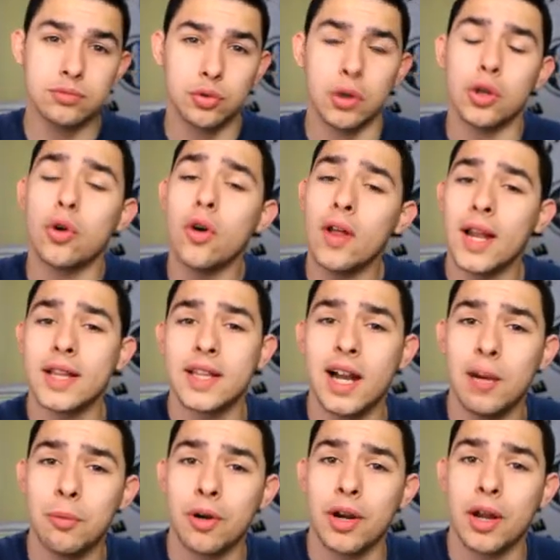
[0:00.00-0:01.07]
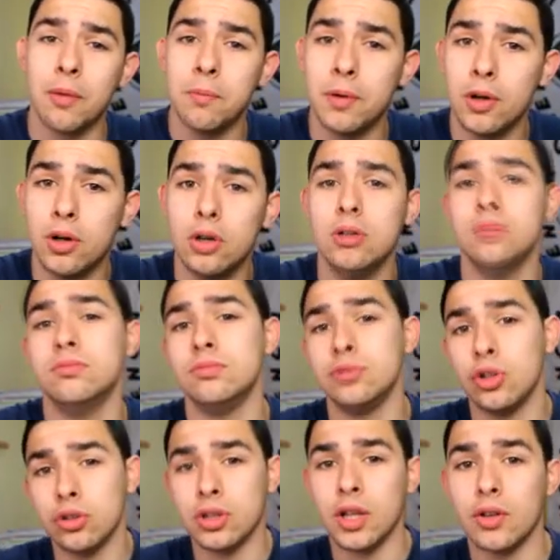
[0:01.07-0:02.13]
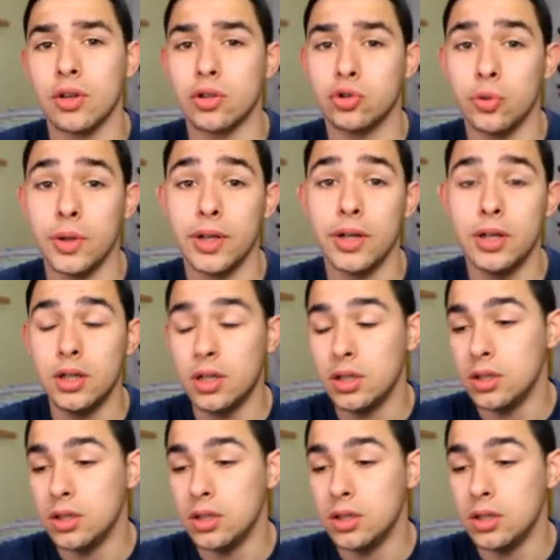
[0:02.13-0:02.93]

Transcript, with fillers: cuando juego de lateral, por ejemplo, no tiendo a subir.